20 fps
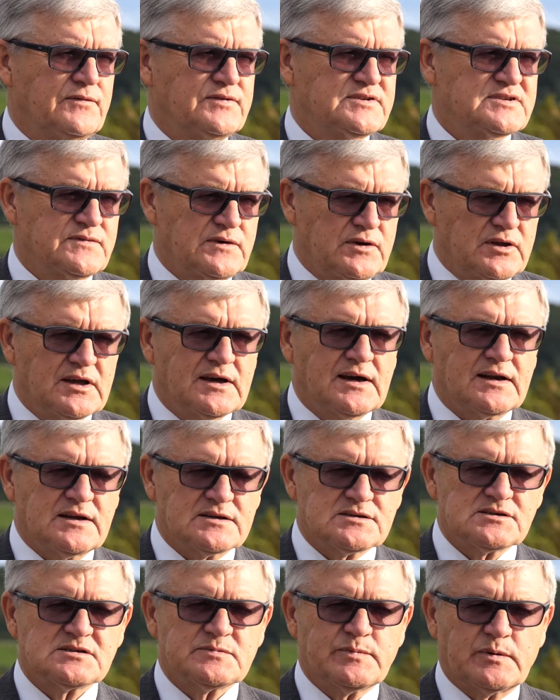w swojej
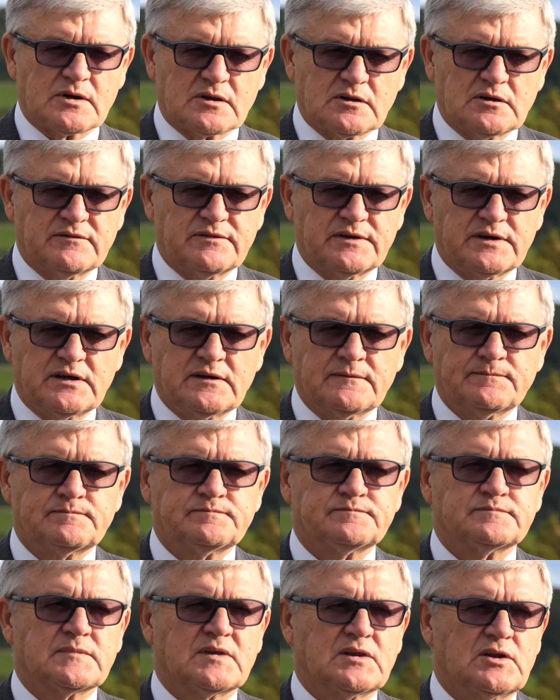karierze sportowej
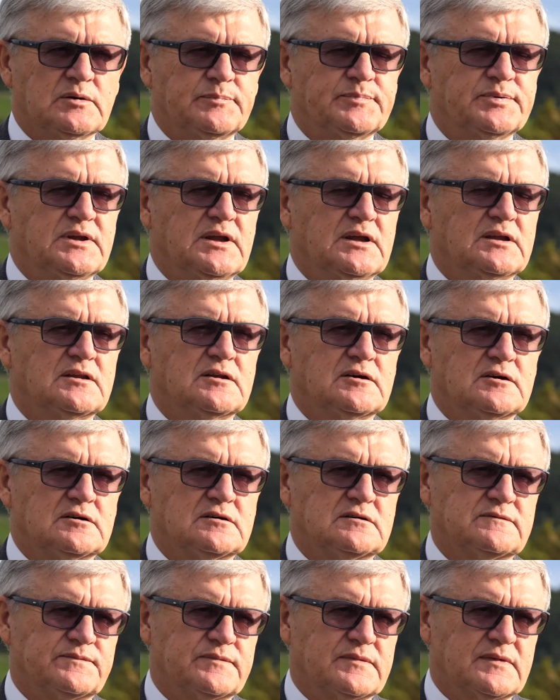dopnie
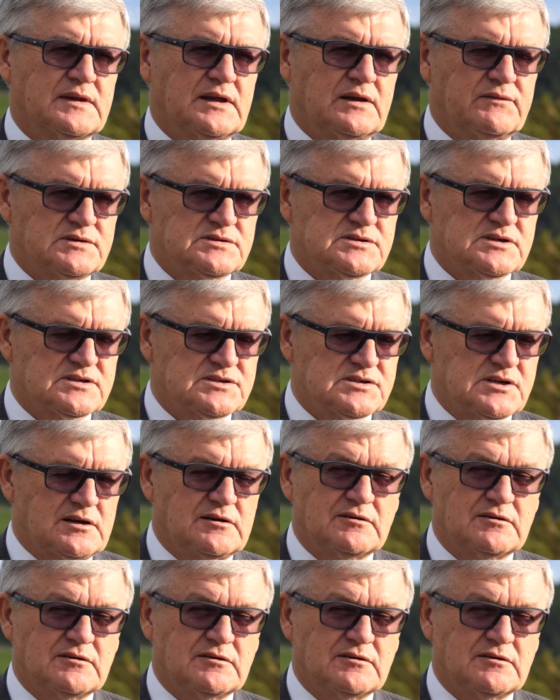do najwyższych